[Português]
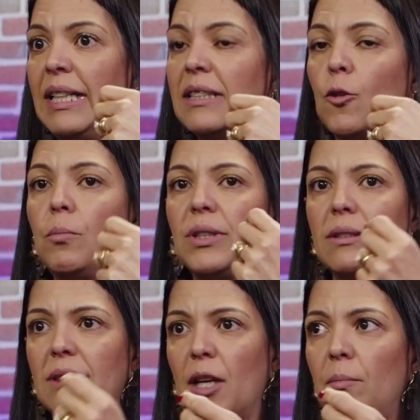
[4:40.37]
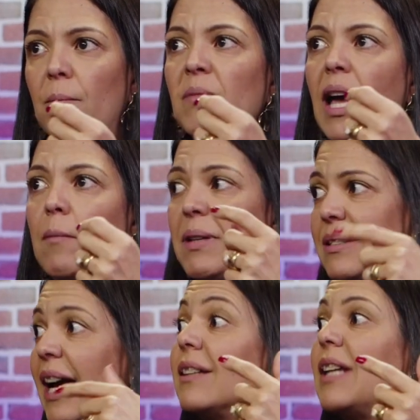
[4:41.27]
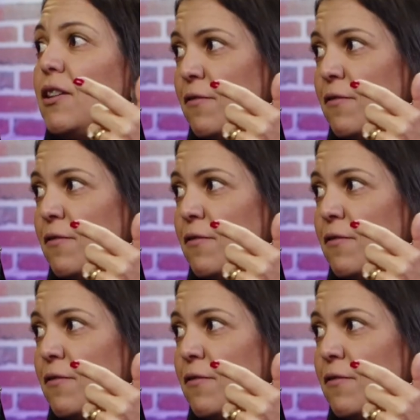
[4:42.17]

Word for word: Então, por exemplo, apesar dele